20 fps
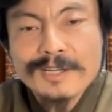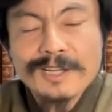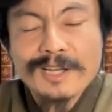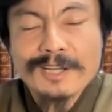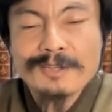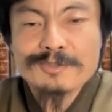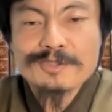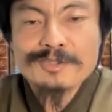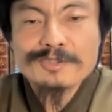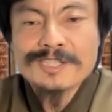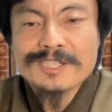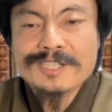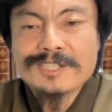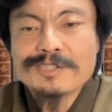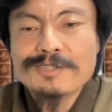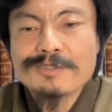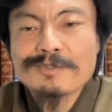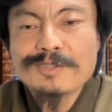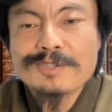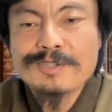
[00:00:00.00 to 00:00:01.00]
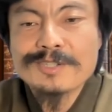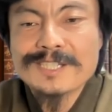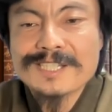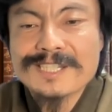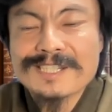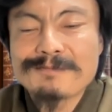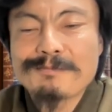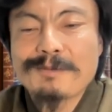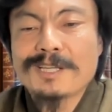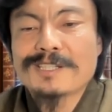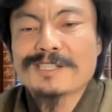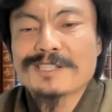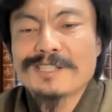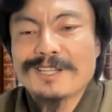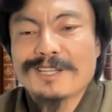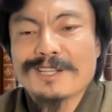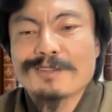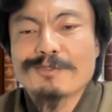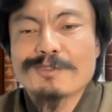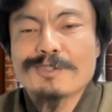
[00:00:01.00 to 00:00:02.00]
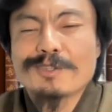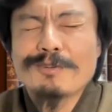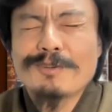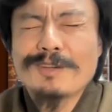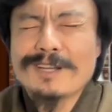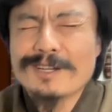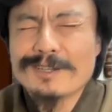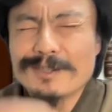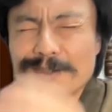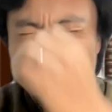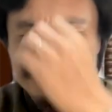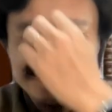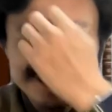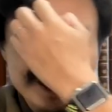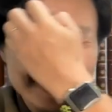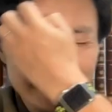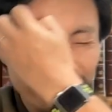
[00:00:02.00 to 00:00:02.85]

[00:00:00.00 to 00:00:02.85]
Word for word: あの10室中9室満室なんだけど、1部屋空